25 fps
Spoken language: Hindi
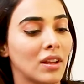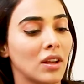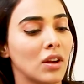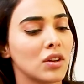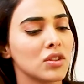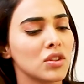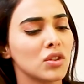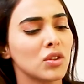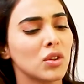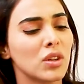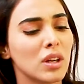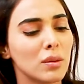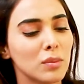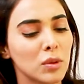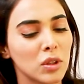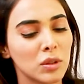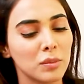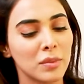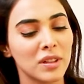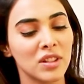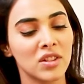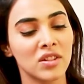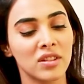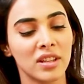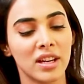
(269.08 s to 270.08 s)
और जो थोड़ा बहुत
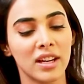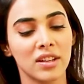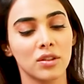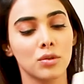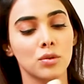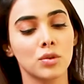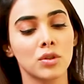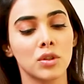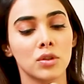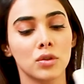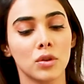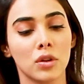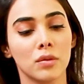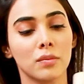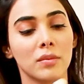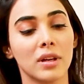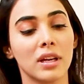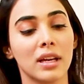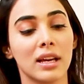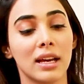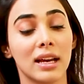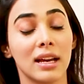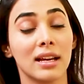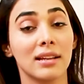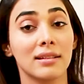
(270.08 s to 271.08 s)
बचता है यूज इट ऑन
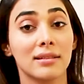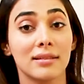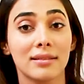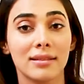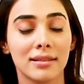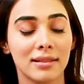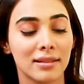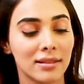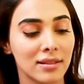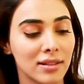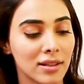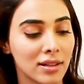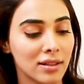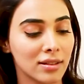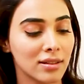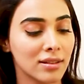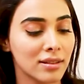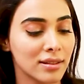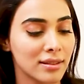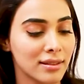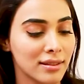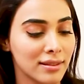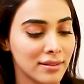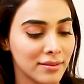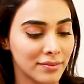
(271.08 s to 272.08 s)
माई हैंड्स
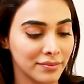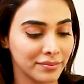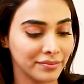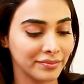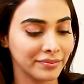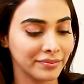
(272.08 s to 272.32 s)
जस्ट